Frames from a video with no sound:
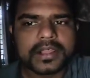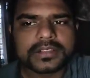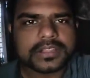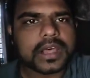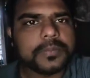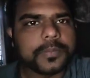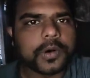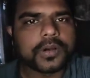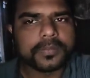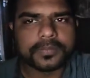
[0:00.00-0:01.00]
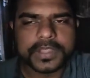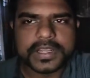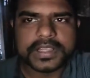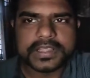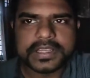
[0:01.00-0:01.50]
তারপর
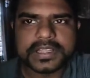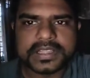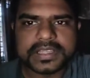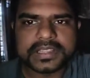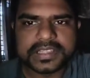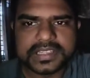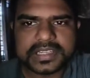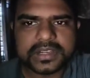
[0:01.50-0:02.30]
ধীরে ধীরে তিনি নিজেকে